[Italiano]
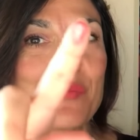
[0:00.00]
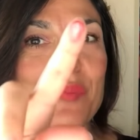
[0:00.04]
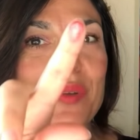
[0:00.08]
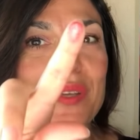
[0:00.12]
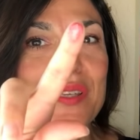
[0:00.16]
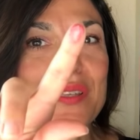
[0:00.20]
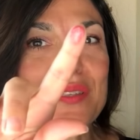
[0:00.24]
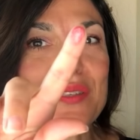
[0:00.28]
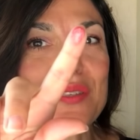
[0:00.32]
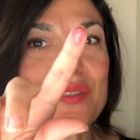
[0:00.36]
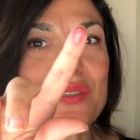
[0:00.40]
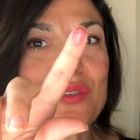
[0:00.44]

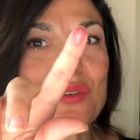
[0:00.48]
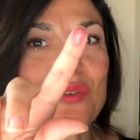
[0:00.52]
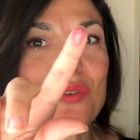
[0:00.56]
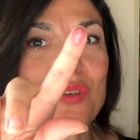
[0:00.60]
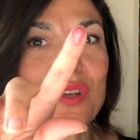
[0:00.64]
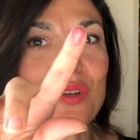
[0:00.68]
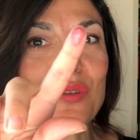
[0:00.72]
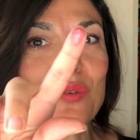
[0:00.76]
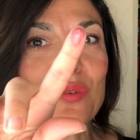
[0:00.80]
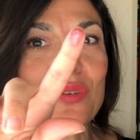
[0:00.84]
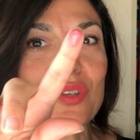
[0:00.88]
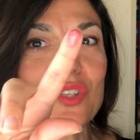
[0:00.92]

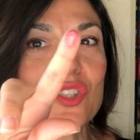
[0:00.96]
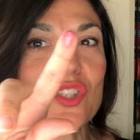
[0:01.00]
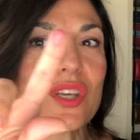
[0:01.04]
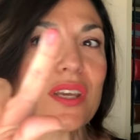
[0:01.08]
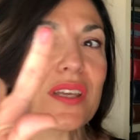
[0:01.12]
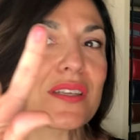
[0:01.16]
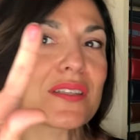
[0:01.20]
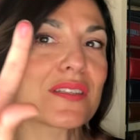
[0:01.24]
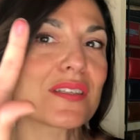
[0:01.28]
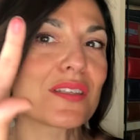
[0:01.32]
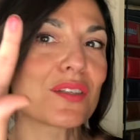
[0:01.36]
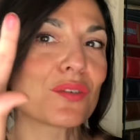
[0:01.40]
pressione non
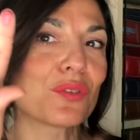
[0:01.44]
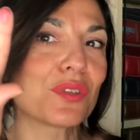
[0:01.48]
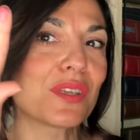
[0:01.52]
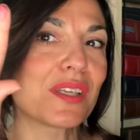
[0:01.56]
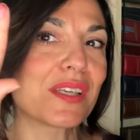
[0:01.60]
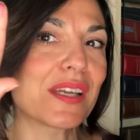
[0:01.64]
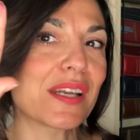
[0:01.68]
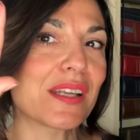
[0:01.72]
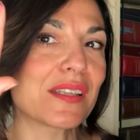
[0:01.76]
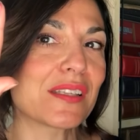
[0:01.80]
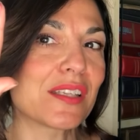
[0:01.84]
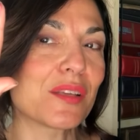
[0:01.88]
necessitano di
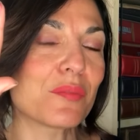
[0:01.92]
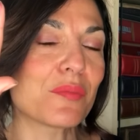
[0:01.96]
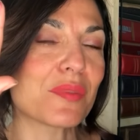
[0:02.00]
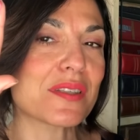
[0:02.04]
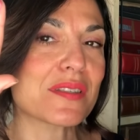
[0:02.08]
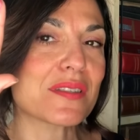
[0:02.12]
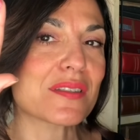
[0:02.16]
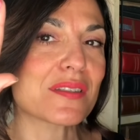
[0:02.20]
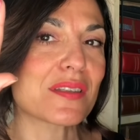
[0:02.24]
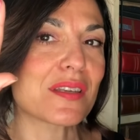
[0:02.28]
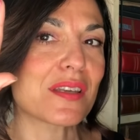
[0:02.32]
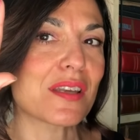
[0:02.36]
grande
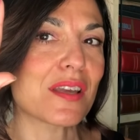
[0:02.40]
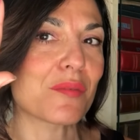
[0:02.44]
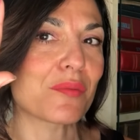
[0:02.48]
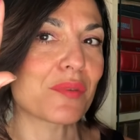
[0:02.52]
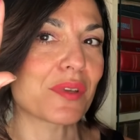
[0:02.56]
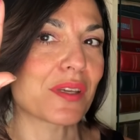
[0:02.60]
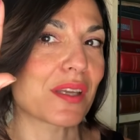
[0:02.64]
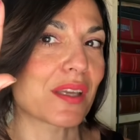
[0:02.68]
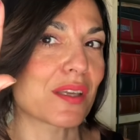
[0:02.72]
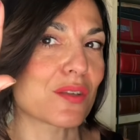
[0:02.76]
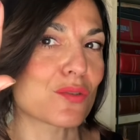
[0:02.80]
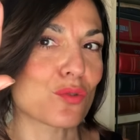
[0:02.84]
maestria
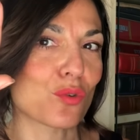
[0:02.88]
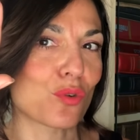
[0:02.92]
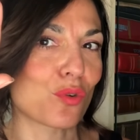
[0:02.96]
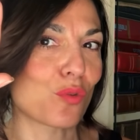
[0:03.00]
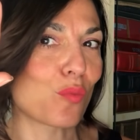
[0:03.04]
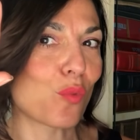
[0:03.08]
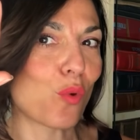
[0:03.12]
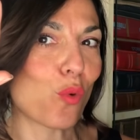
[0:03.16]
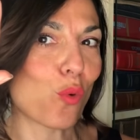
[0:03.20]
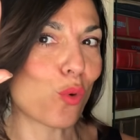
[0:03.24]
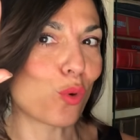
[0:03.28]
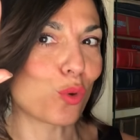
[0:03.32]
perché sono
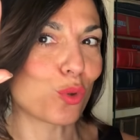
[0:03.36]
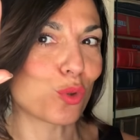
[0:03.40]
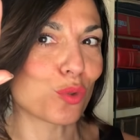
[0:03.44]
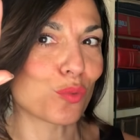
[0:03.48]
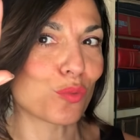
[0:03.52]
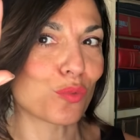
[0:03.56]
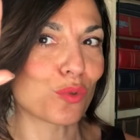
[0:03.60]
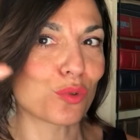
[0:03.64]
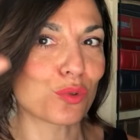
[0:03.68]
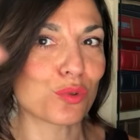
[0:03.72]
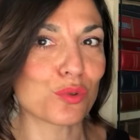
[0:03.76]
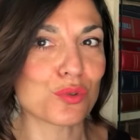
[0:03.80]
molto
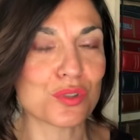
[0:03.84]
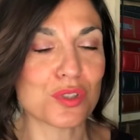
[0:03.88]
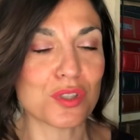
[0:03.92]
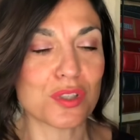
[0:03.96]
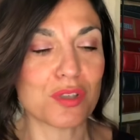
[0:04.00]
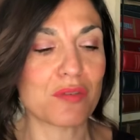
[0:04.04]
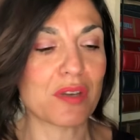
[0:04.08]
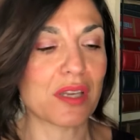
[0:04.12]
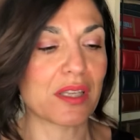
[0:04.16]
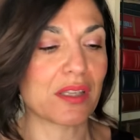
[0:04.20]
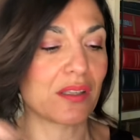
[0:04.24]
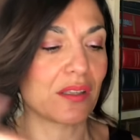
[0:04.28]
molto
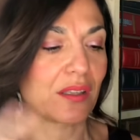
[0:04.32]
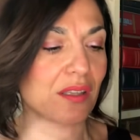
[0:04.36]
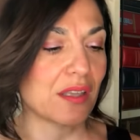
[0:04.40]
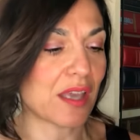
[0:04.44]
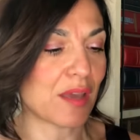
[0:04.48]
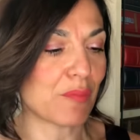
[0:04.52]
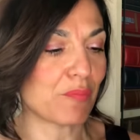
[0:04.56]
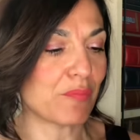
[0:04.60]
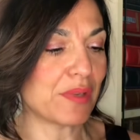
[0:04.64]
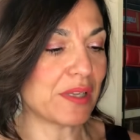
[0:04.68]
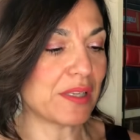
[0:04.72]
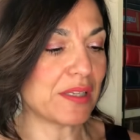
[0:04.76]
scriventi,
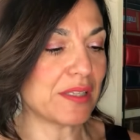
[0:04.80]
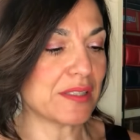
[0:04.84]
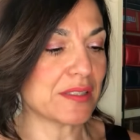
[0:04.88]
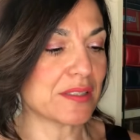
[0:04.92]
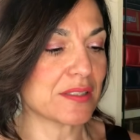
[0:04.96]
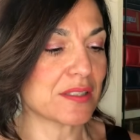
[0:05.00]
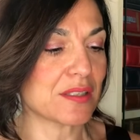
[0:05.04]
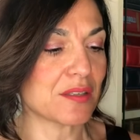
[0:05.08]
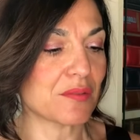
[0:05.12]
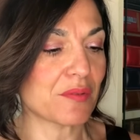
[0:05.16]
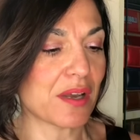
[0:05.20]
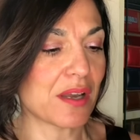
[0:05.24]
è
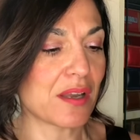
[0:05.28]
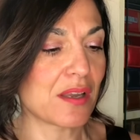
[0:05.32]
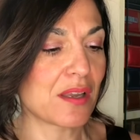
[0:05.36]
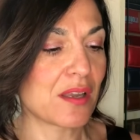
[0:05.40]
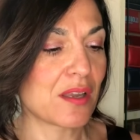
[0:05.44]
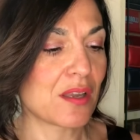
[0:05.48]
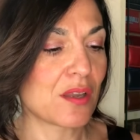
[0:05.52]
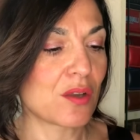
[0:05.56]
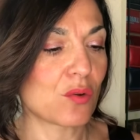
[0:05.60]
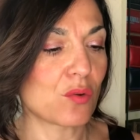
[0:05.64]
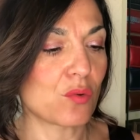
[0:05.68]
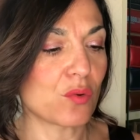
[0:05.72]
bellissima
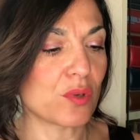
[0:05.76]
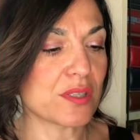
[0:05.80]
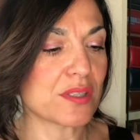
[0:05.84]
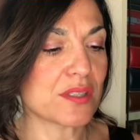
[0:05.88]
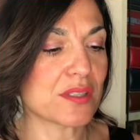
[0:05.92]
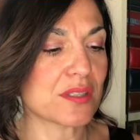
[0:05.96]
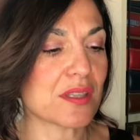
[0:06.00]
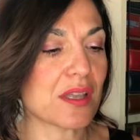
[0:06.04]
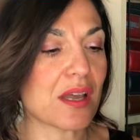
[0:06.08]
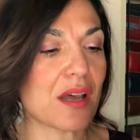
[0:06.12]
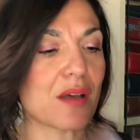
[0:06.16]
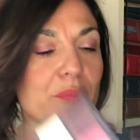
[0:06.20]

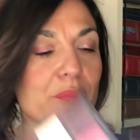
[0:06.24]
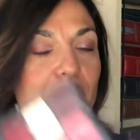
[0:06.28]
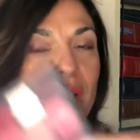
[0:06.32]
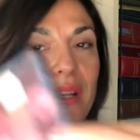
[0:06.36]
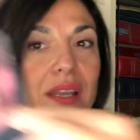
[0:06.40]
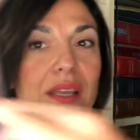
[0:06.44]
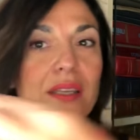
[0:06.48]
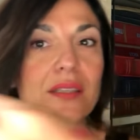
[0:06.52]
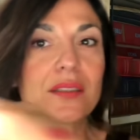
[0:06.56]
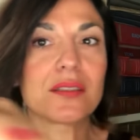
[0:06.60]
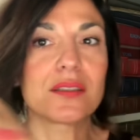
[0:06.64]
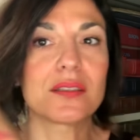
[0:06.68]
questa
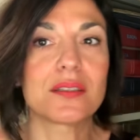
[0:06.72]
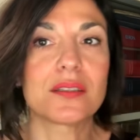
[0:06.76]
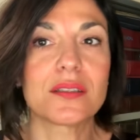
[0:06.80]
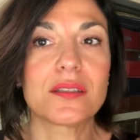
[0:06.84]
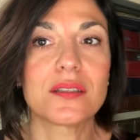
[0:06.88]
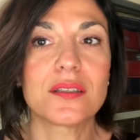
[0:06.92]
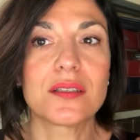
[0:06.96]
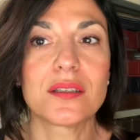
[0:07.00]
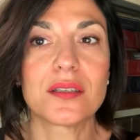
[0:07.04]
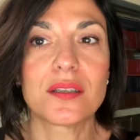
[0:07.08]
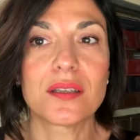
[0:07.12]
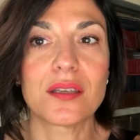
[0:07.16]
palette,
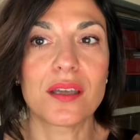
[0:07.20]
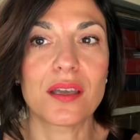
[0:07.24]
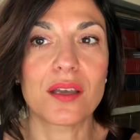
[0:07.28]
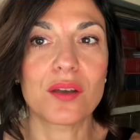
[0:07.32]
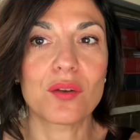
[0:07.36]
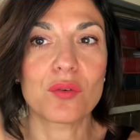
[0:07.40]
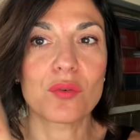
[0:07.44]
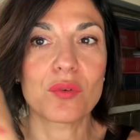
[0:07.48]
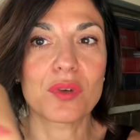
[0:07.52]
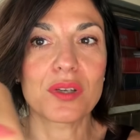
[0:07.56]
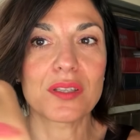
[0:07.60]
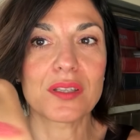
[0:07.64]

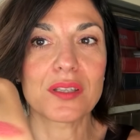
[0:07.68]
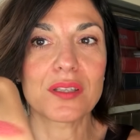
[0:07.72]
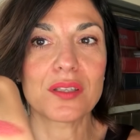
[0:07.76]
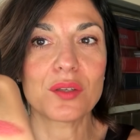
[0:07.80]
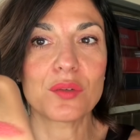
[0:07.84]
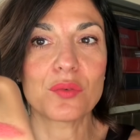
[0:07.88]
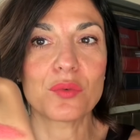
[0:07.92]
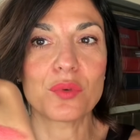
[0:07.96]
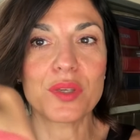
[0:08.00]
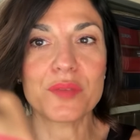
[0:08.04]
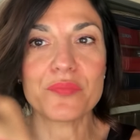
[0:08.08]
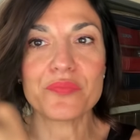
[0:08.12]
ecco
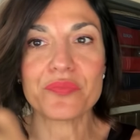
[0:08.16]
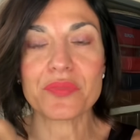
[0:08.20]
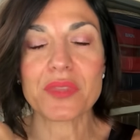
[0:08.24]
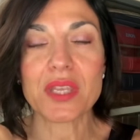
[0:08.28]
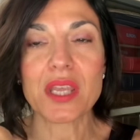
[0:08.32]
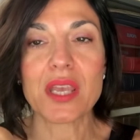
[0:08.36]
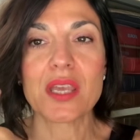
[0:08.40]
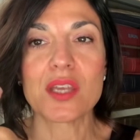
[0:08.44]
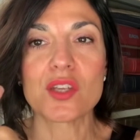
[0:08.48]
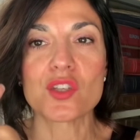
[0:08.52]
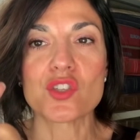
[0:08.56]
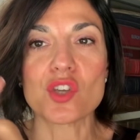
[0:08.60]
guardate qui,
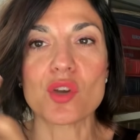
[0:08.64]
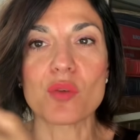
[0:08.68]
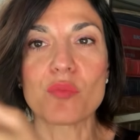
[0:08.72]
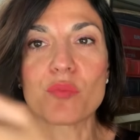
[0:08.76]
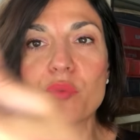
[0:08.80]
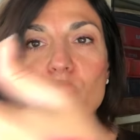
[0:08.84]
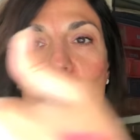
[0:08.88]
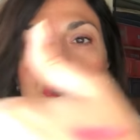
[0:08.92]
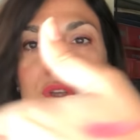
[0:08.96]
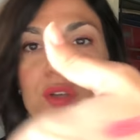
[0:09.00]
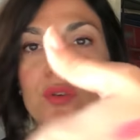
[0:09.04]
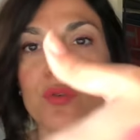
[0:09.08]
c'è un
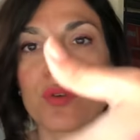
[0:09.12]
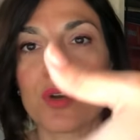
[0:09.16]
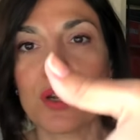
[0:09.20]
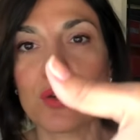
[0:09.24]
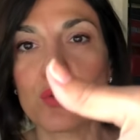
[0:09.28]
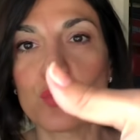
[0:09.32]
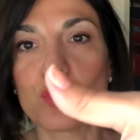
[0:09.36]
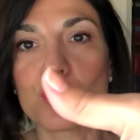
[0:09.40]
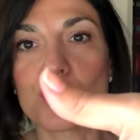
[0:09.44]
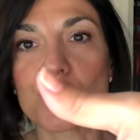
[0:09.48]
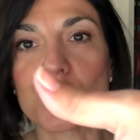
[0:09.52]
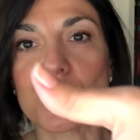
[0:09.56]
pochino la
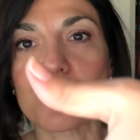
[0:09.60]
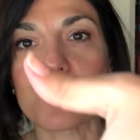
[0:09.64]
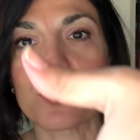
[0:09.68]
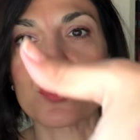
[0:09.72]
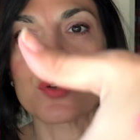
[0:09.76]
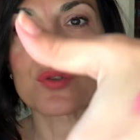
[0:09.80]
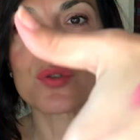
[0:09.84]
luce però